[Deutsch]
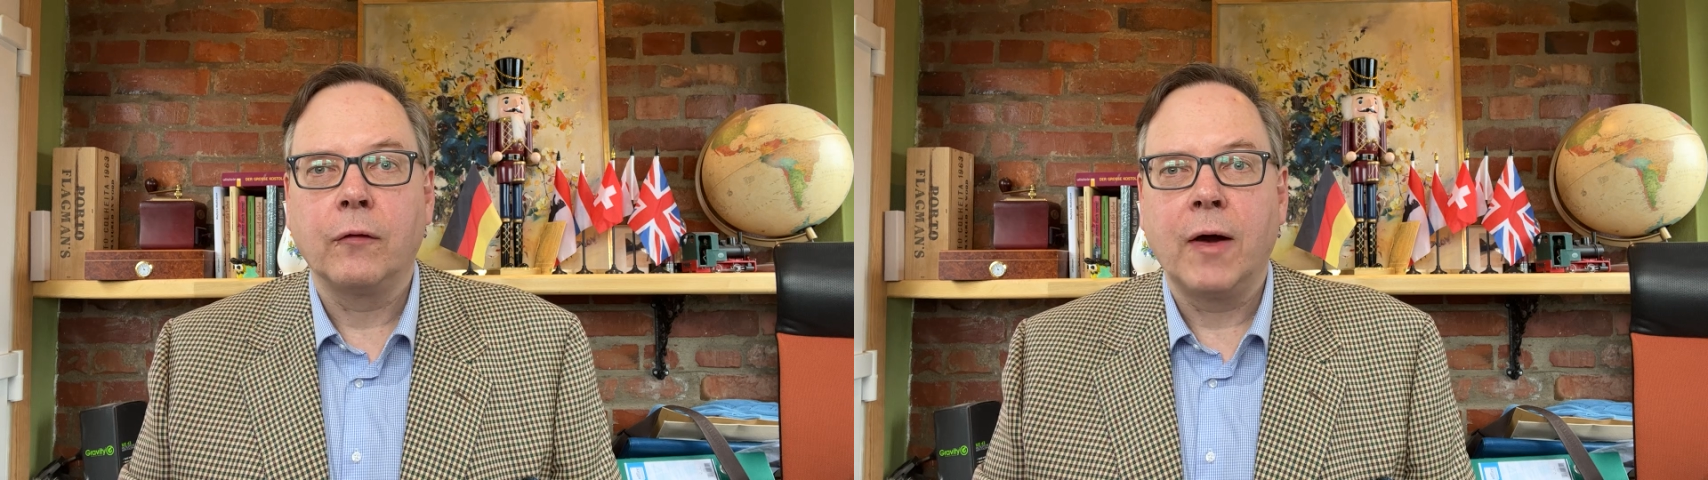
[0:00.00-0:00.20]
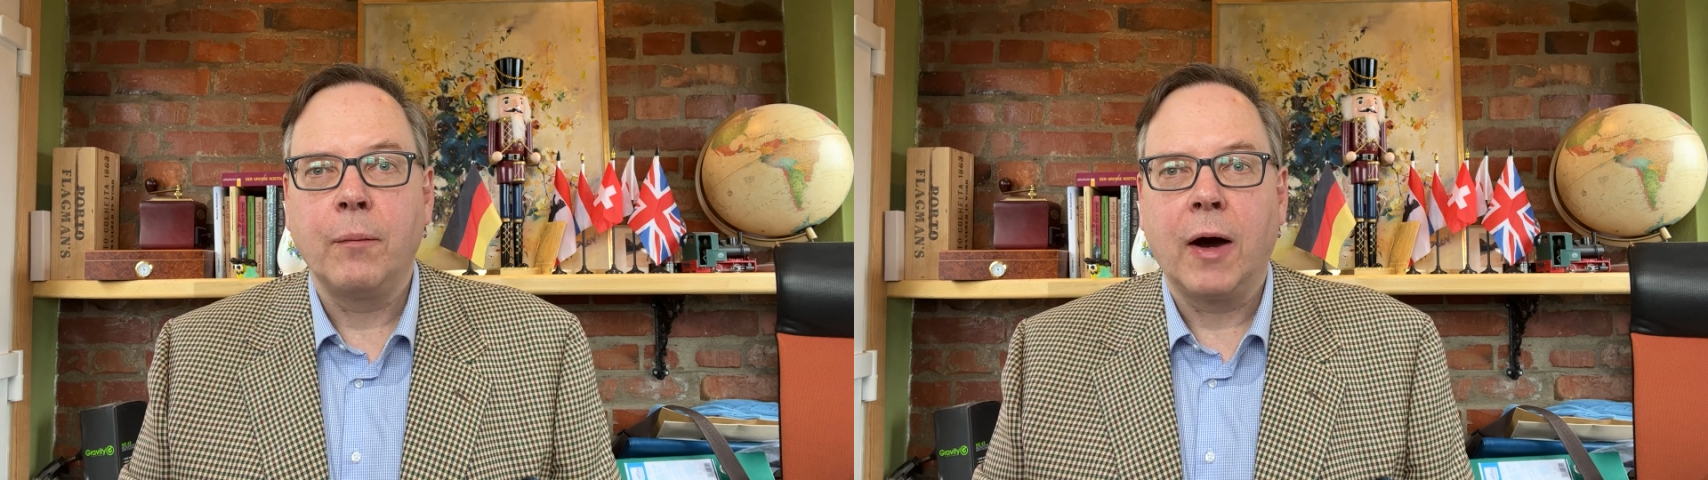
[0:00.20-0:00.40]

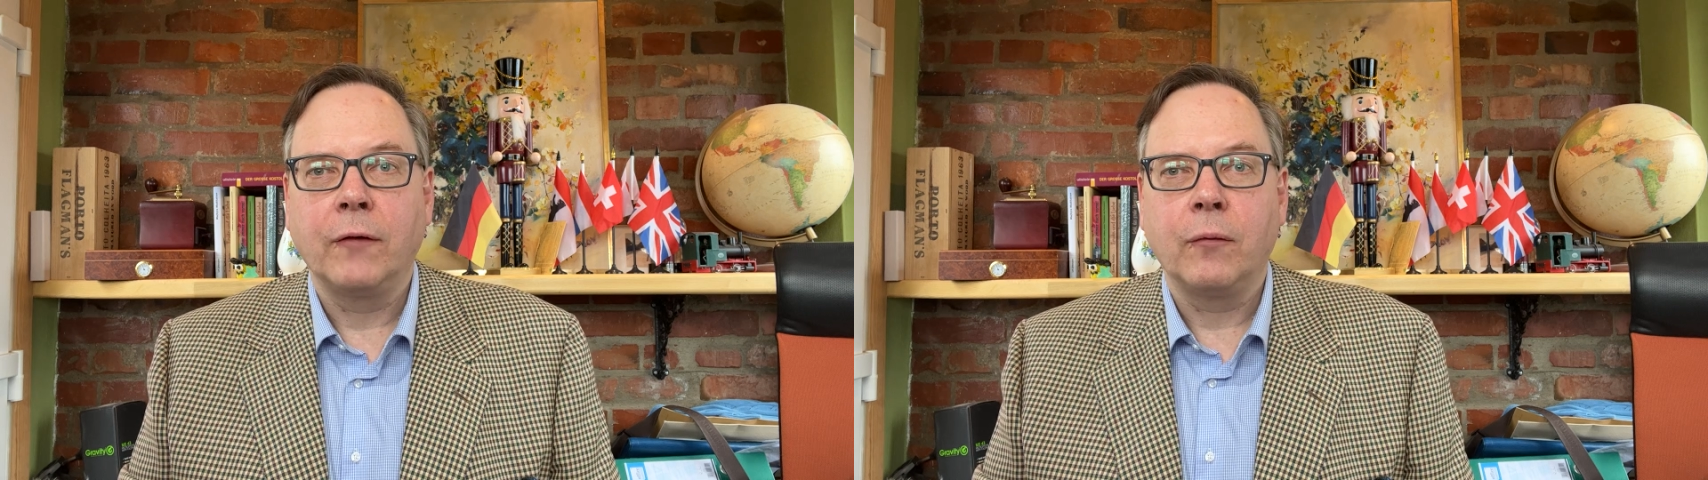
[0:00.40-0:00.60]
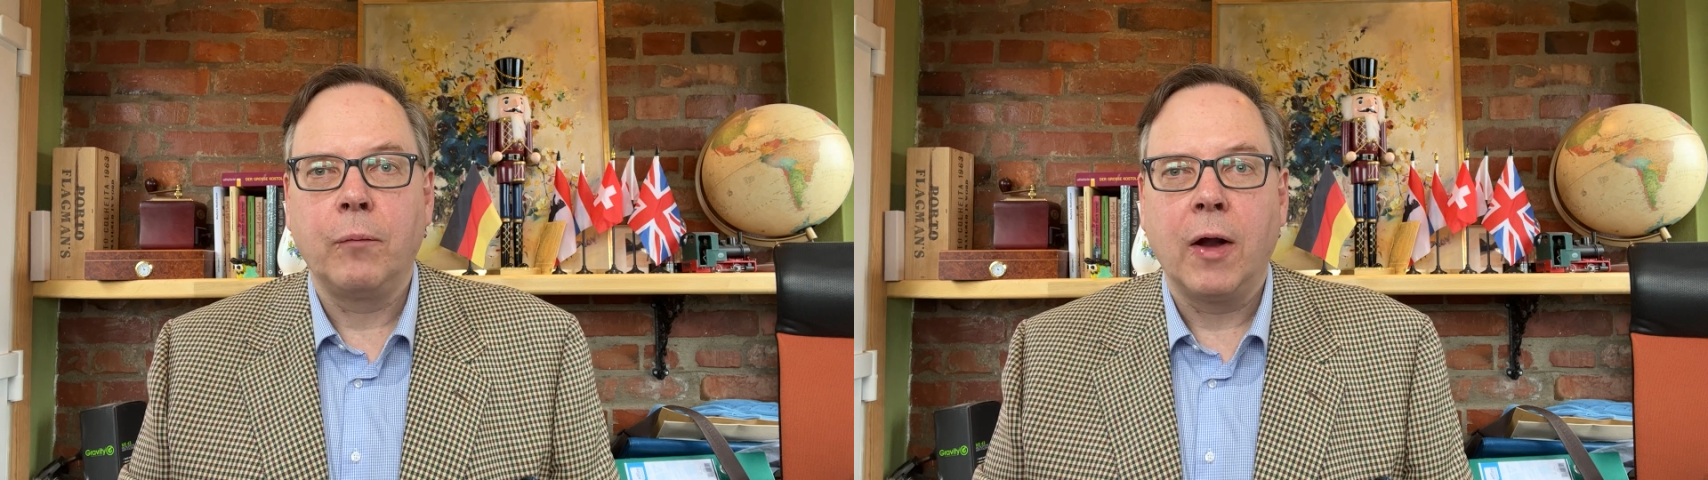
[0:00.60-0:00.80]
sei
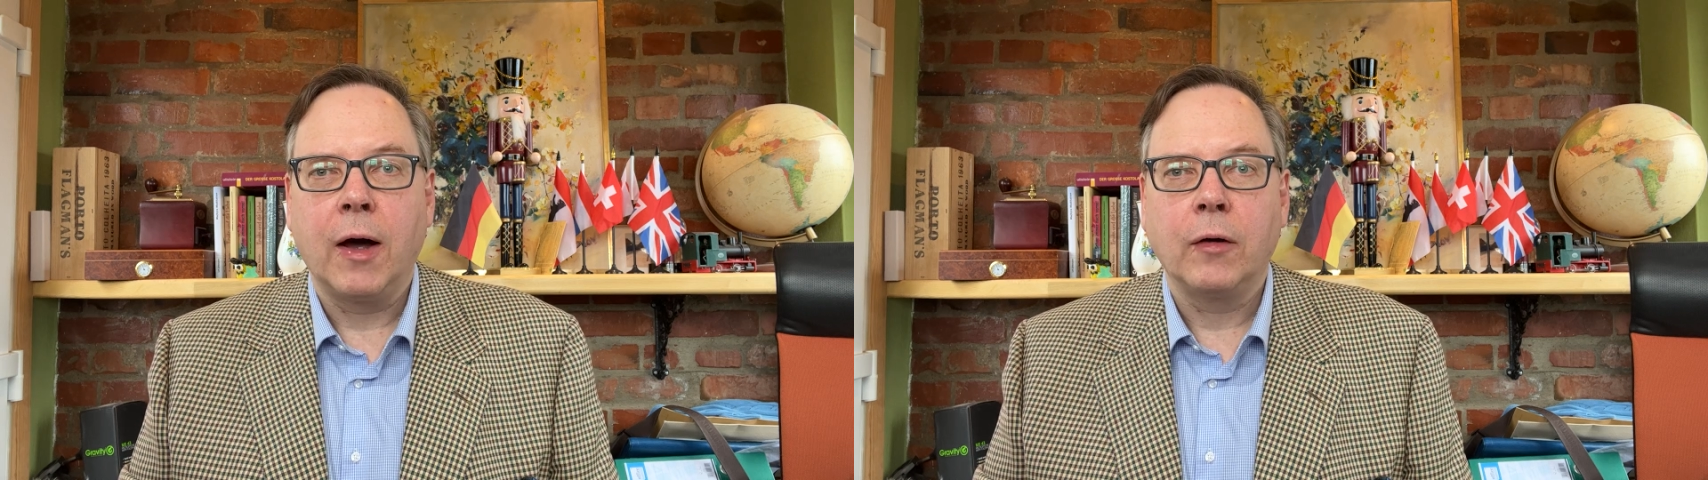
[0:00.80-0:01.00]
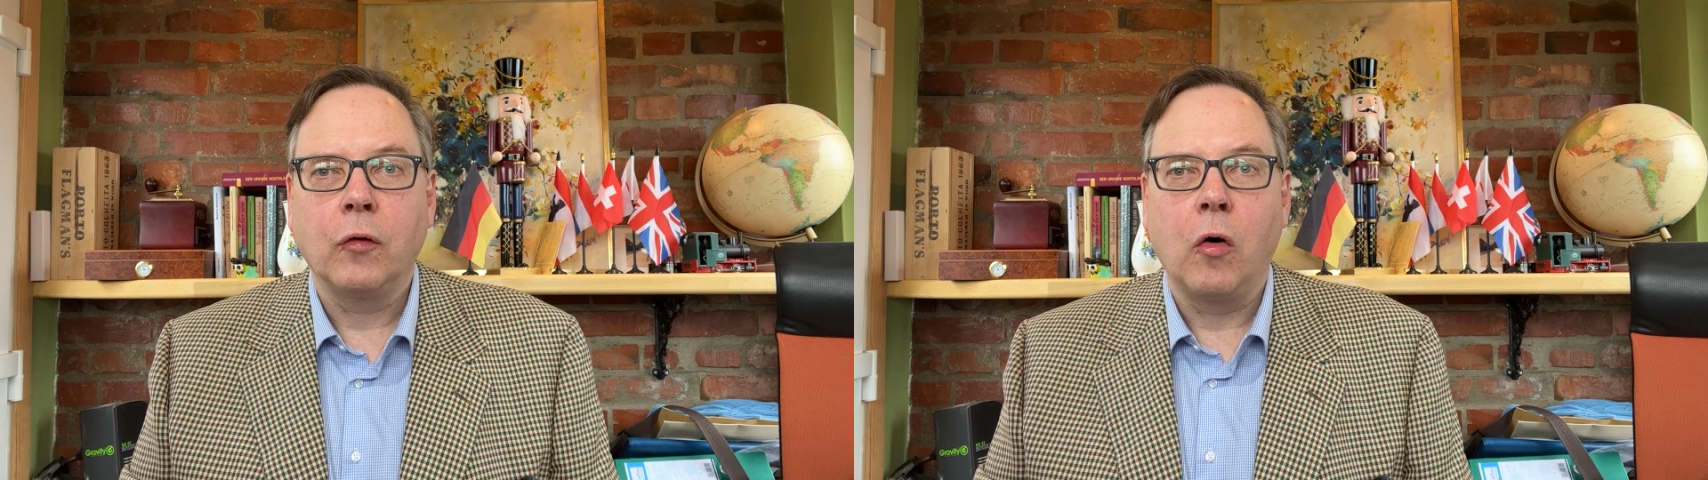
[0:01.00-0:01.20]
bereits in Planung,